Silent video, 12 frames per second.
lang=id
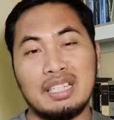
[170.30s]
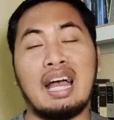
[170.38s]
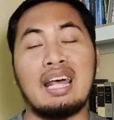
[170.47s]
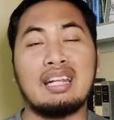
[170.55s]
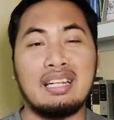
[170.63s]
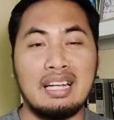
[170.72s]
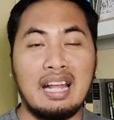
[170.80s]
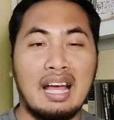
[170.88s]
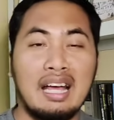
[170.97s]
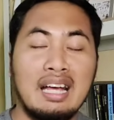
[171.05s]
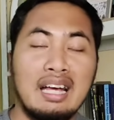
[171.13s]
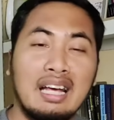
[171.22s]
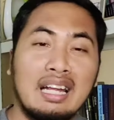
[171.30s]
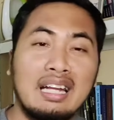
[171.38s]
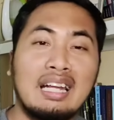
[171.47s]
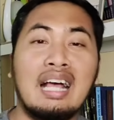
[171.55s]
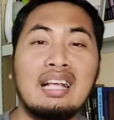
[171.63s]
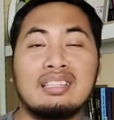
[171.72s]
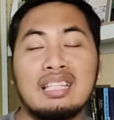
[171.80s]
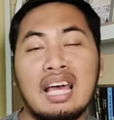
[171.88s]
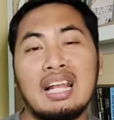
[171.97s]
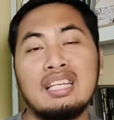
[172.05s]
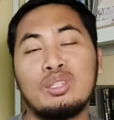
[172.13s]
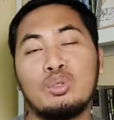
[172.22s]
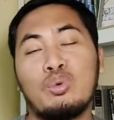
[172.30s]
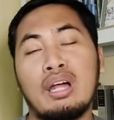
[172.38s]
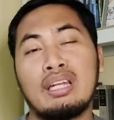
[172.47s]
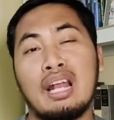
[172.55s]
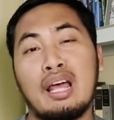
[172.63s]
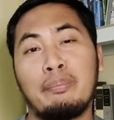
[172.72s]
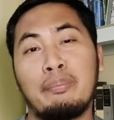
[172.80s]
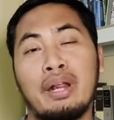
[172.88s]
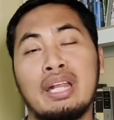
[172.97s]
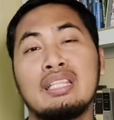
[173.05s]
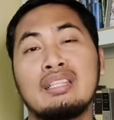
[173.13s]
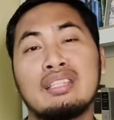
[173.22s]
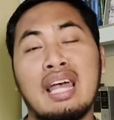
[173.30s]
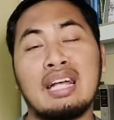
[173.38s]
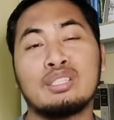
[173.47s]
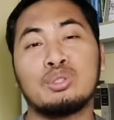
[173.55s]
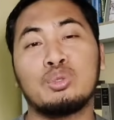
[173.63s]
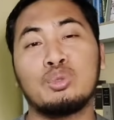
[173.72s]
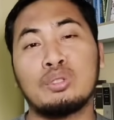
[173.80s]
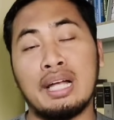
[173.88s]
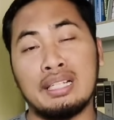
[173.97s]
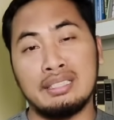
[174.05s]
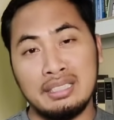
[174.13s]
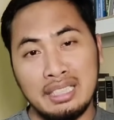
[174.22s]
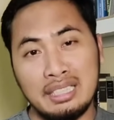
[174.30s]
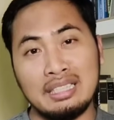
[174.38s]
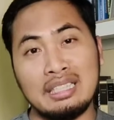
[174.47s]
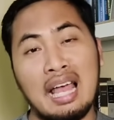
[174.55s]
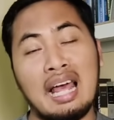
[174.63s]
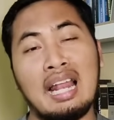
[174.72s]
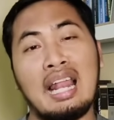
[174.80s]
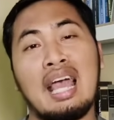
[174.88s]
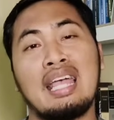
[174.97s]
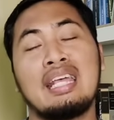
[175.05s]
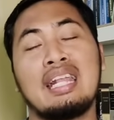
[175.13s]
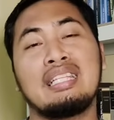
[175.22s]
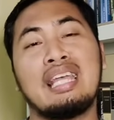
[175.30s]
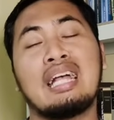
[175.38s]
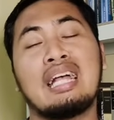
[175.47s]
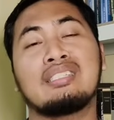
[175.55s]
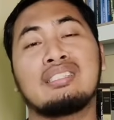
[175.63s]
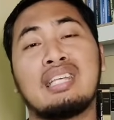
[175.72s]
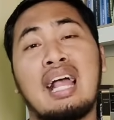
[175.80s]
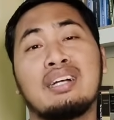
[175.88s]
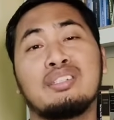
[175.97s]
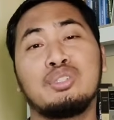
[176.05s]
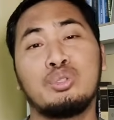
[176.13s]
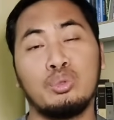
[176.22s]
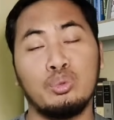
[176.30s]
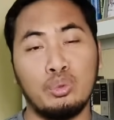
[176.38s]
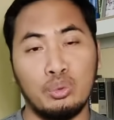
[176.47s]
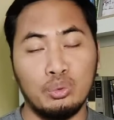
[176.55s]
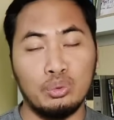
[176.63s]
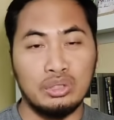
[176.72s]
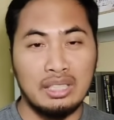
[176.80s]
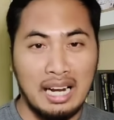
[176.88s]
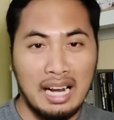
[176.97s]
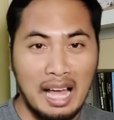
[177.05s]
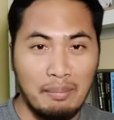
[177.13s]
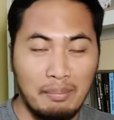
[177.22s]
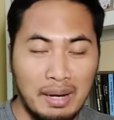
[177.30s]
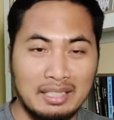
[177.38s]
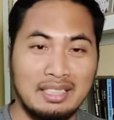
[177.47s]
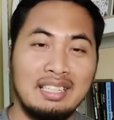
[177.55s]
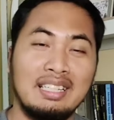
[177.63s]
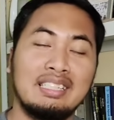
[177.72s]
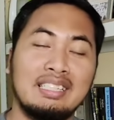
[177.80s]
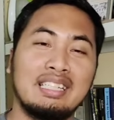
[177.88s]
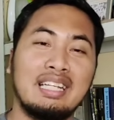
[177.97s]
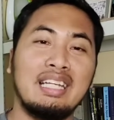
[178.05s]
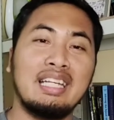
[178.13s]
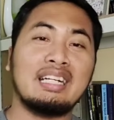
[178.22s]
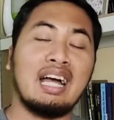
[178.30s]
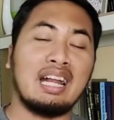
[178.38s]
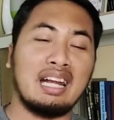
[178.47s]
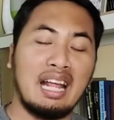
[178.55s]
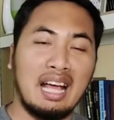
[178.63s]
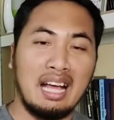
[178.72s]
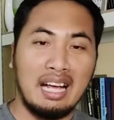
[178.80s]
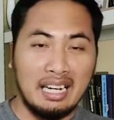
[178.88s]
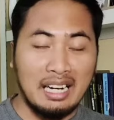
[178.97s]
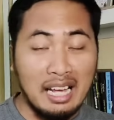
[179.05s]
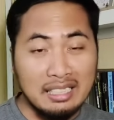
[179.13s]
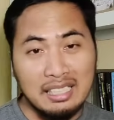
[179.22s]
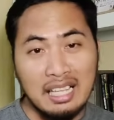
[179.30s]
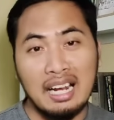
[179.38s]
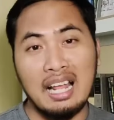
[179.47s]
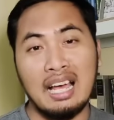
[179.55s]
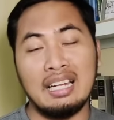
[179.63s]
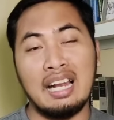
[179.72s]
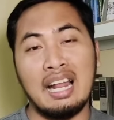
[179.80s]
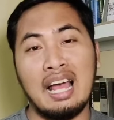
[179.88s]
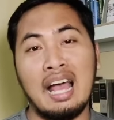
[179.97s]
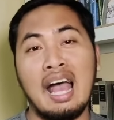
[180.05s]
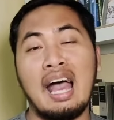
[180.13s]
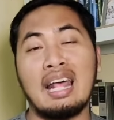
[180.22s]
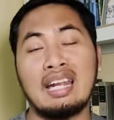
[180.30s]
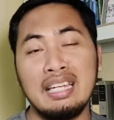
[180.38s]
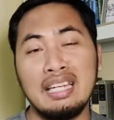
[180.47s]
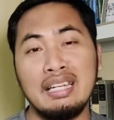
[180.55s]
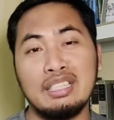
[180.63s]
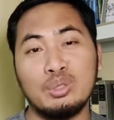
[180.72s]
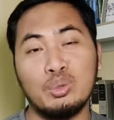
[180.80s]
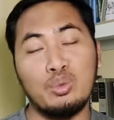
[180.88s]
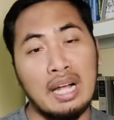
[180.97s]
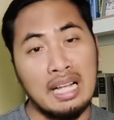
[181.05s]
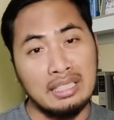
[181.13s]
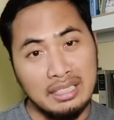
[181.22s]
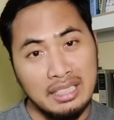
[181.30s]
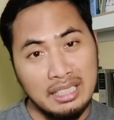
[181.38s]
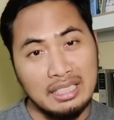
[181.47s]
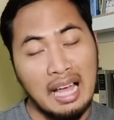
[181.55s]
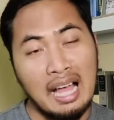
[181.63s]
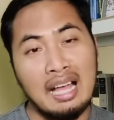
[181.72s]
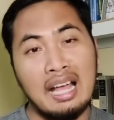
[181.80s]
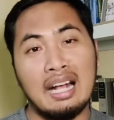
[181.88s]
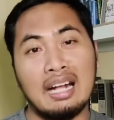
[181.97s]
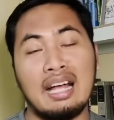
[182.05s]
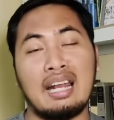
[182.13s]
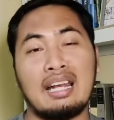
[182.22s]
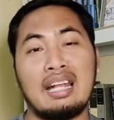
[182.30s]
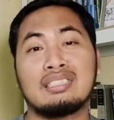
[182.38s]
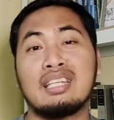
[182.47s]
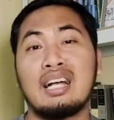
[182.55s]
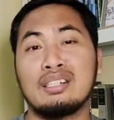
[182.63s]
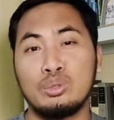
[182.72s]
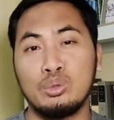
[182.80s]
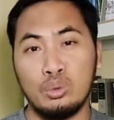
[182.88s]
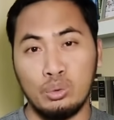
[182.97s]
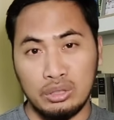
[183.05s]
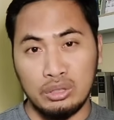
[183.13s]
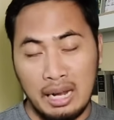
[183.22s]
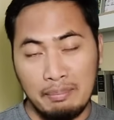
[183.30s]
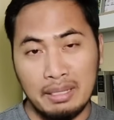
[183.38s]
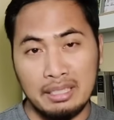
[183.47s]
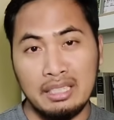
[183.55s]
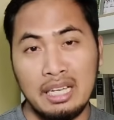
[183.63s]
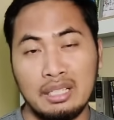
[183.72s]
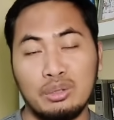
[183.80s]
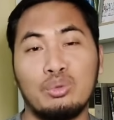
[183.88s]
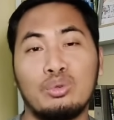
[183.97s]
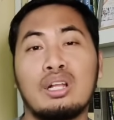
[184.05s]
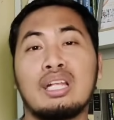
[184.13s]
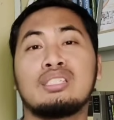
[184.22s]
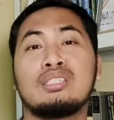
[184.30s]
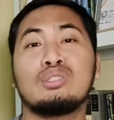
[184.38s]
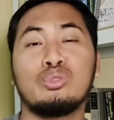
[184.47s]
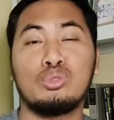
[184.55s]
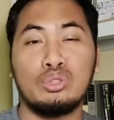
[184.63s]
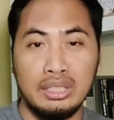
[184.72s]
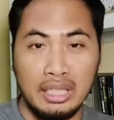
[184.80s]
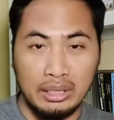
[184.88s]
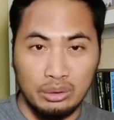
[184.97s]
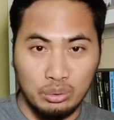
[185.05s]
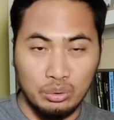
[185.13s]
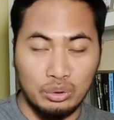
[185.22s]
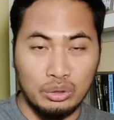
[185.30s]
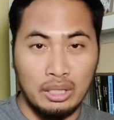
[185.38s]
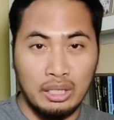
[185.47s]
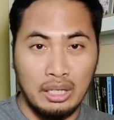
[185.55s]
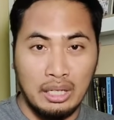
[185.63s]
Karena Natal itu adalah berita sukacita lahirnya Sang Juru Selamat. Jadi karena Natal adalah hari sukacita karena Sang Juru Selamat yaitu Kristus Yesus